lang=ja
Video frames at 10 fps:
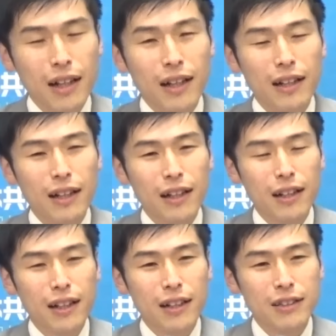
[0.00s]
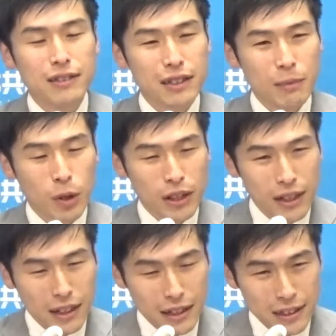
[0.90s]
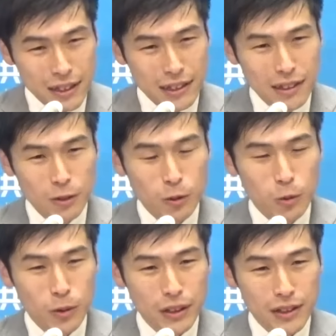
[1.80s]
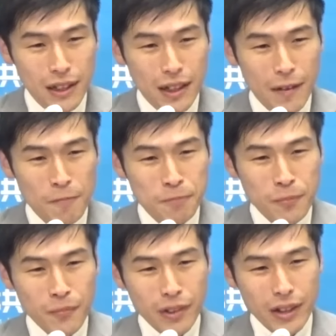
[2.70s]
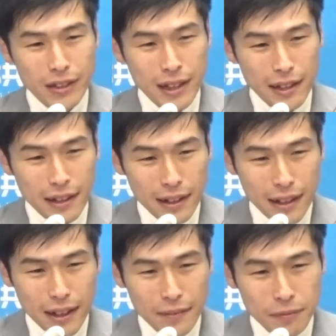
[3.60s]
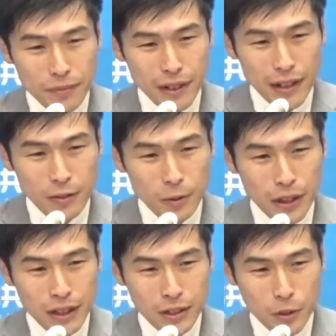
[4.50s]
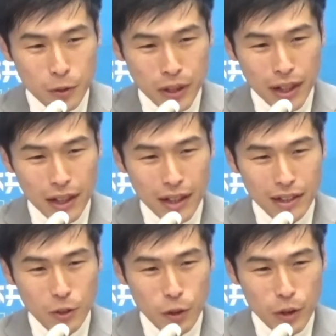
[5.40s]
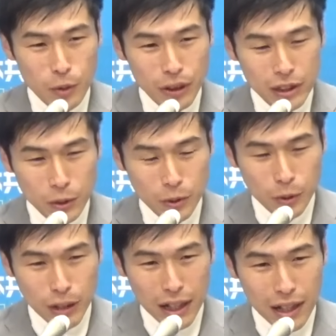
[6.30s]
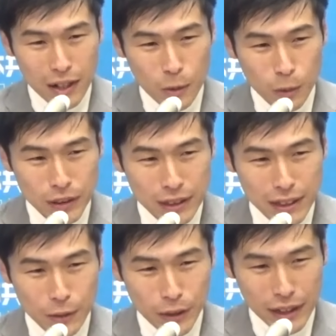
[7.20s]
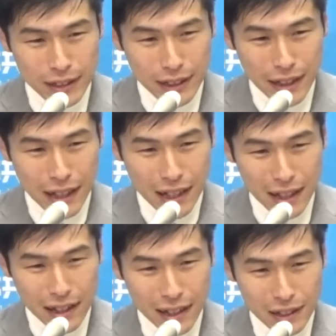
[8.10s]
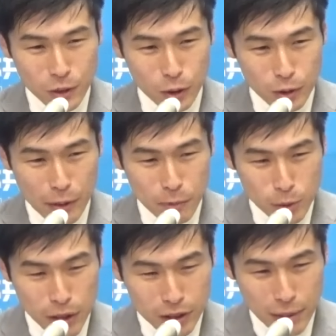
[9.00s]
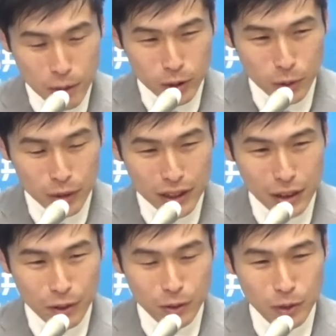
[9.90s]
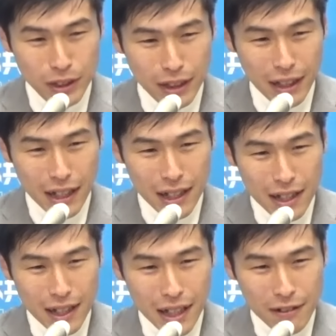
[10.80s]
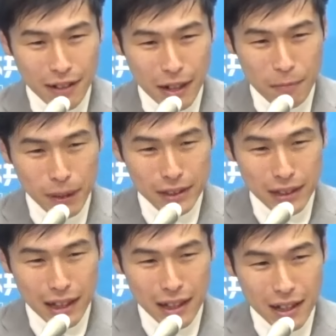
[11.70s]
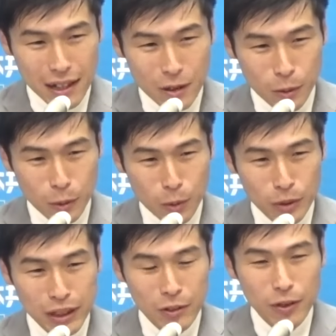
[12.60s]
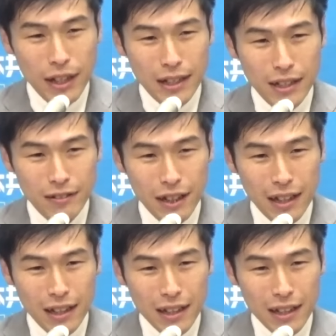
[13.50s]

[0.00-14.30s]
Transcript: えー、質疑でも明らかにしてきているところですが、経済界から多額の献金を受け、その意向に沿うような法人税の減税やそれを埋めるための消費税の増税や、あるいは原発や労働法制の改悪や、